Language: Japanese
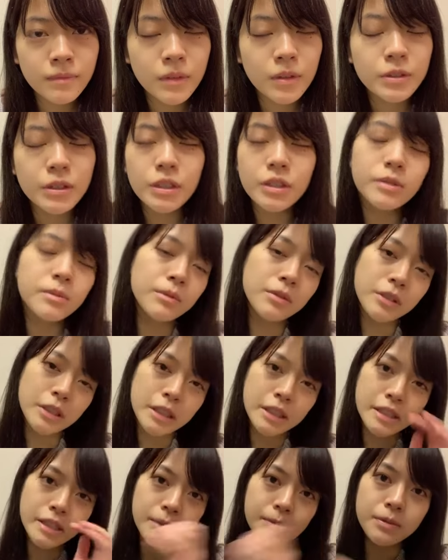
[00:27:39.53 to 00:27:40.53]
まあ、私も
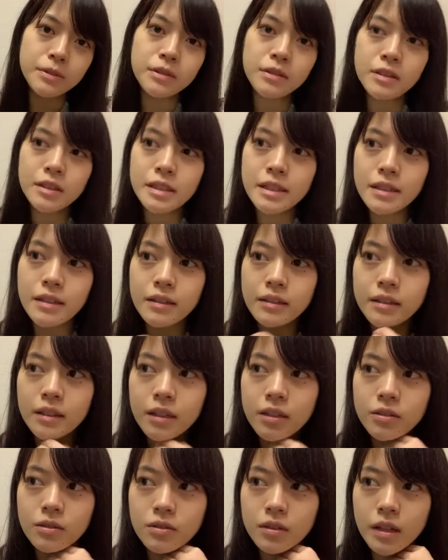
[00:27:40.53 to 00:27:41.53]
ね自分の好きな
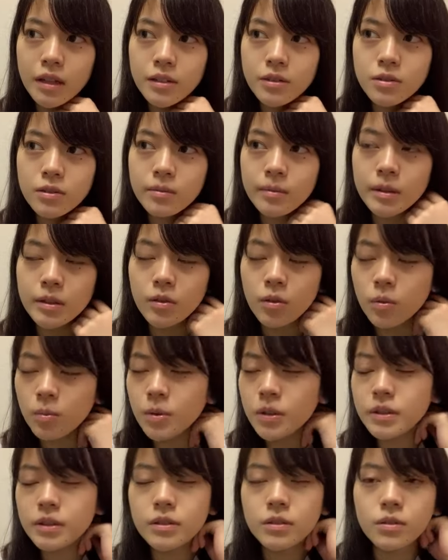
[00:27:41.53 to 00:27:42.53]
キャラの誕生日って
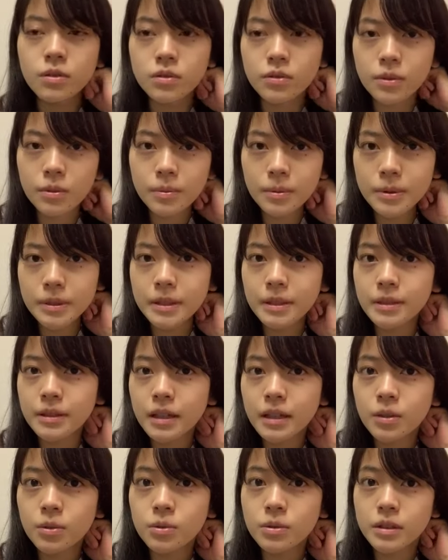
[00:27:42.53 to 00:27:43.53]
覚えてること覚えて
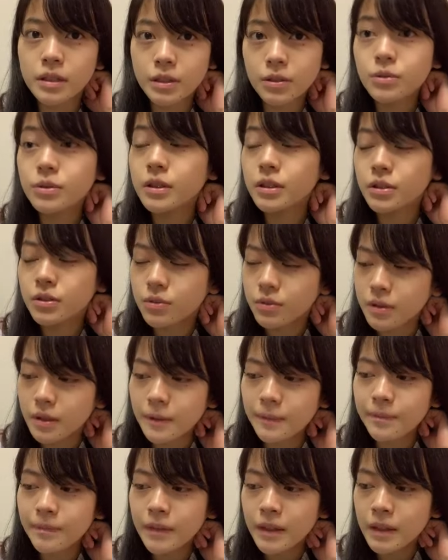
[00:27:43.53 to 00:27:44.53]
ない子っているんですよ
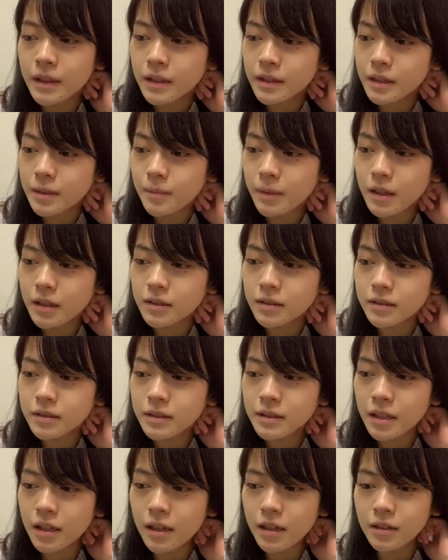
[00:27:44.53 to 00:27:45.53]
ねでまあ
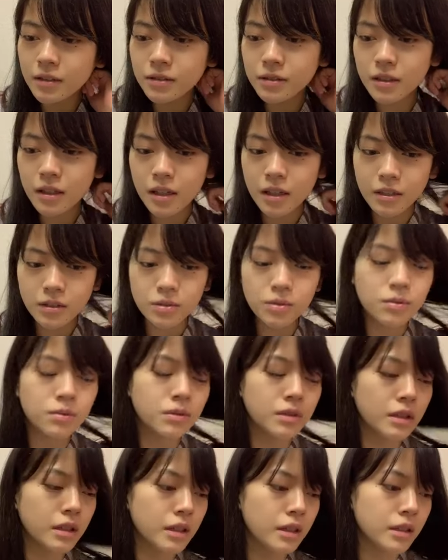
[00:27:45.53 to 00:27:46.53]
キャラクターそ
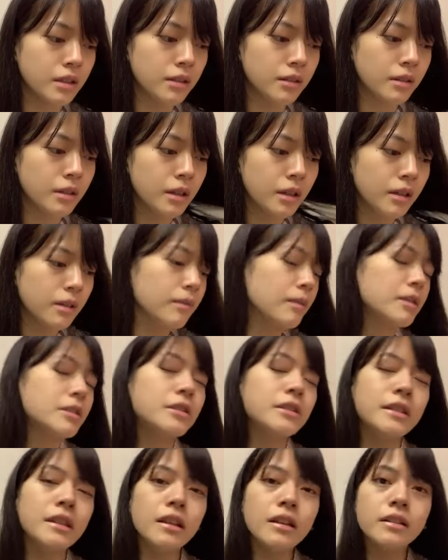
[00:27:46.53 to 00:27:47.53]
うね、まあ、
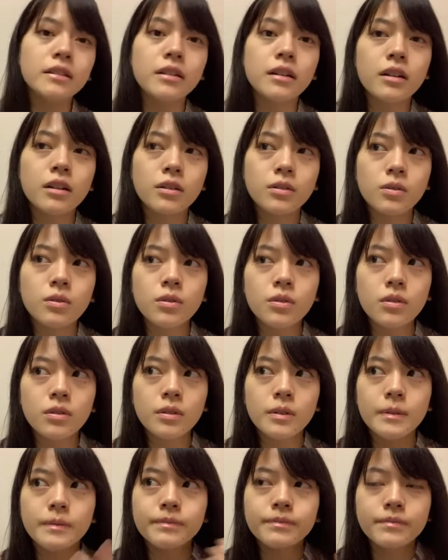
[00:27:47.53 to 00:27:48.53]
好きなキャラ
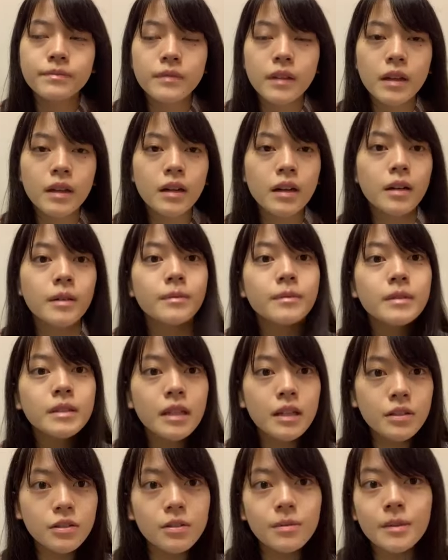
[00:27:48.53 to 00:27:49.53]
のなんか
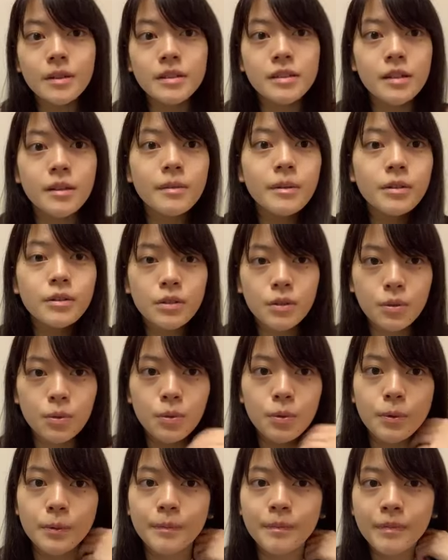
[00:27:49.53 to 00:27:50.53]
誕生日は調べるけ
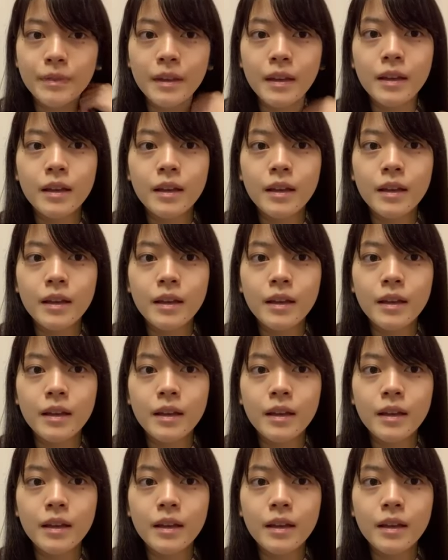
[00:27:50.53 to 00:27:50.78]
ど